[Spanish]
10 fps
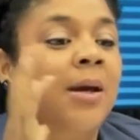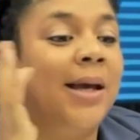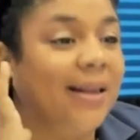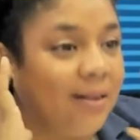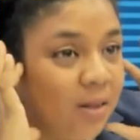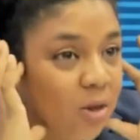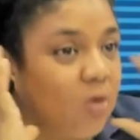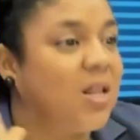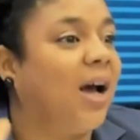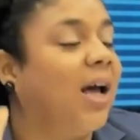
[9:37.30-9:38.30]
que
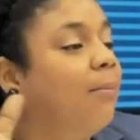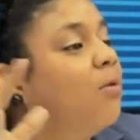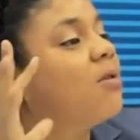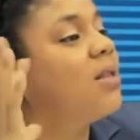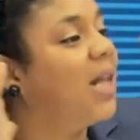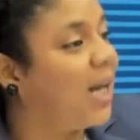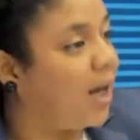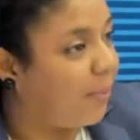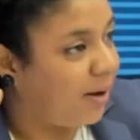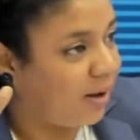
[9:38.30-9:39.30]
nos saquemos de
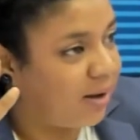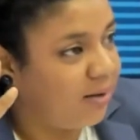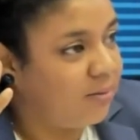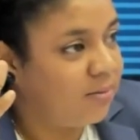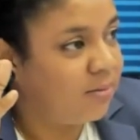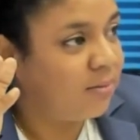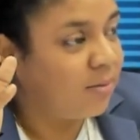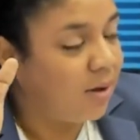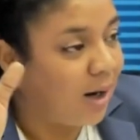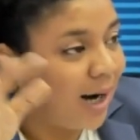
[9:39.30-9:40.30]
la mente
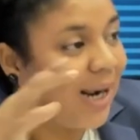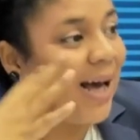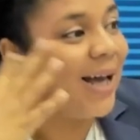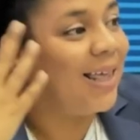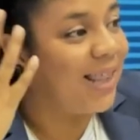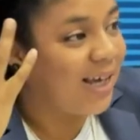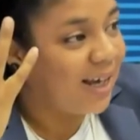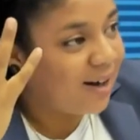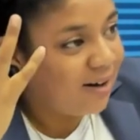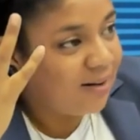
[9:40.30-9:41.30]
la
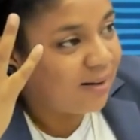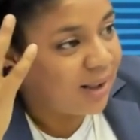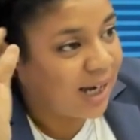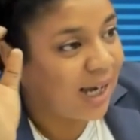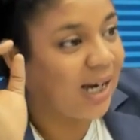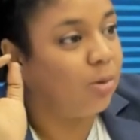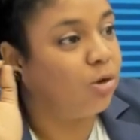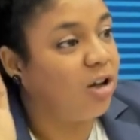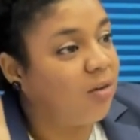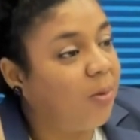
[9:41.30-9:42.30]
idea de que el
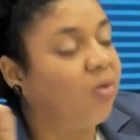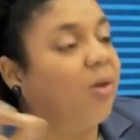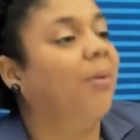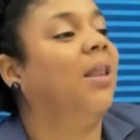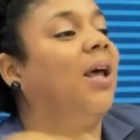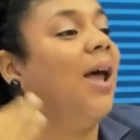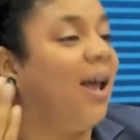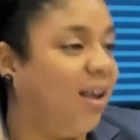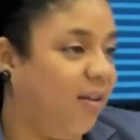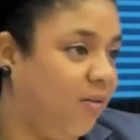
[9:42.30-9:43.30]
autismo se ve de
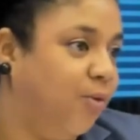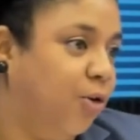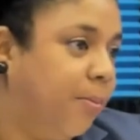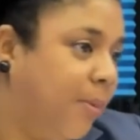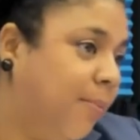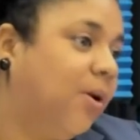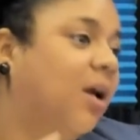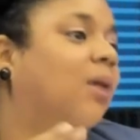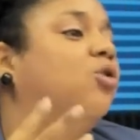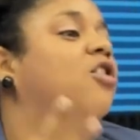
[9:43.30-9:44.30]
X forma, porque
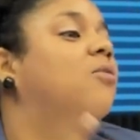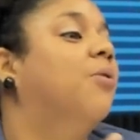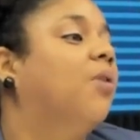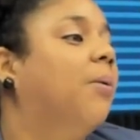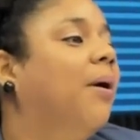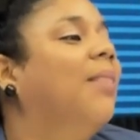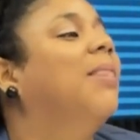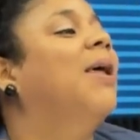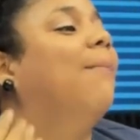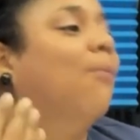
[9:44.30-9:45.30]
el autismo se ve
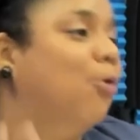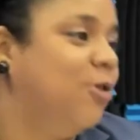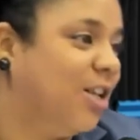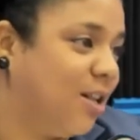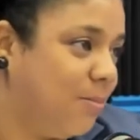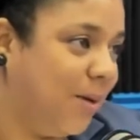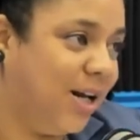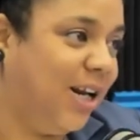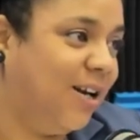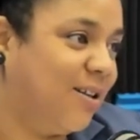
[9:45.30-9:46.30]
de muchas
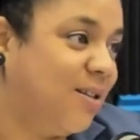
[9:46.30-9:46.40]
maneras.